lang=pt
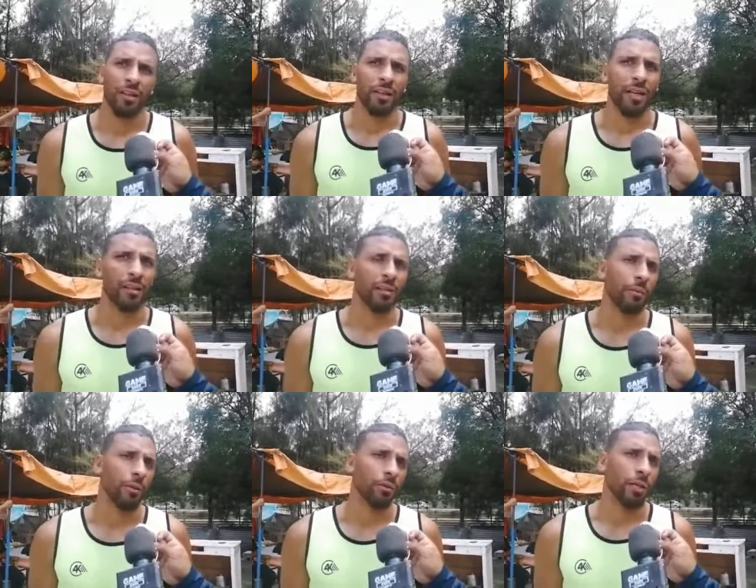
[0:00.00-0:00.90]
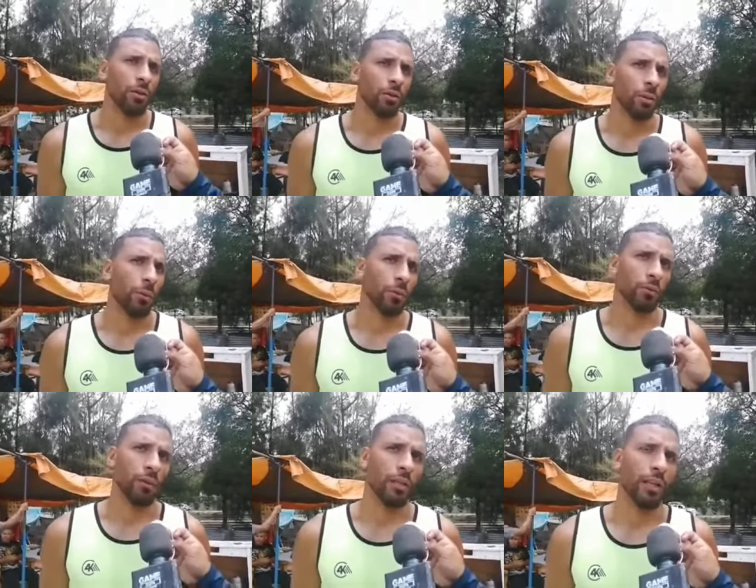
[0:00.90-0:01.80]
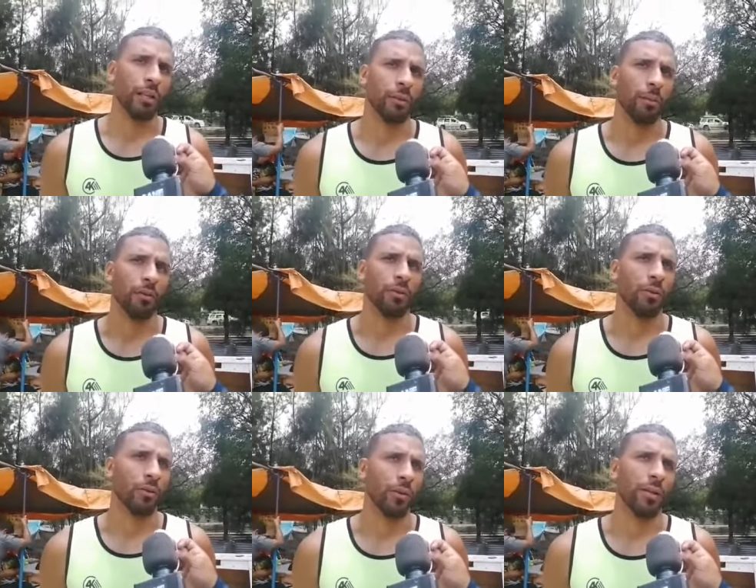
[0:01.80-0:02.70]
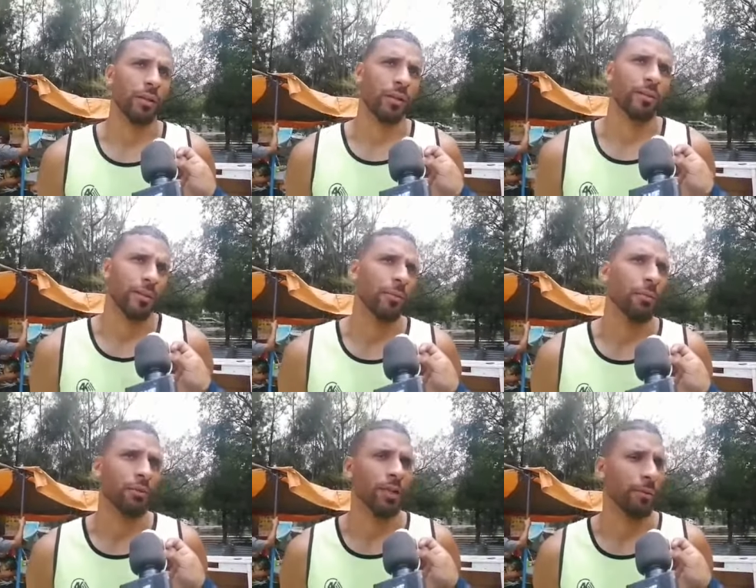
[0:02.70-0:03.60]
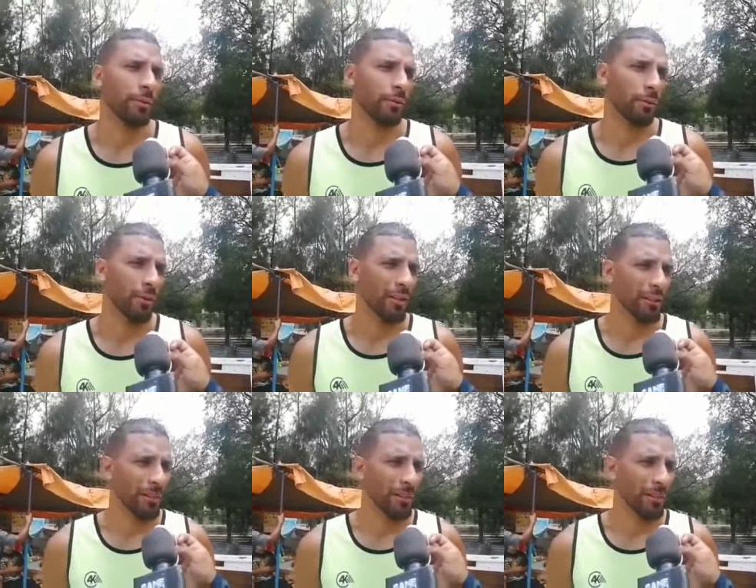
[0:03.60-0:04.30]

E quem sabe uma outra oportunidade posso volver e assim mostrar meu futebol.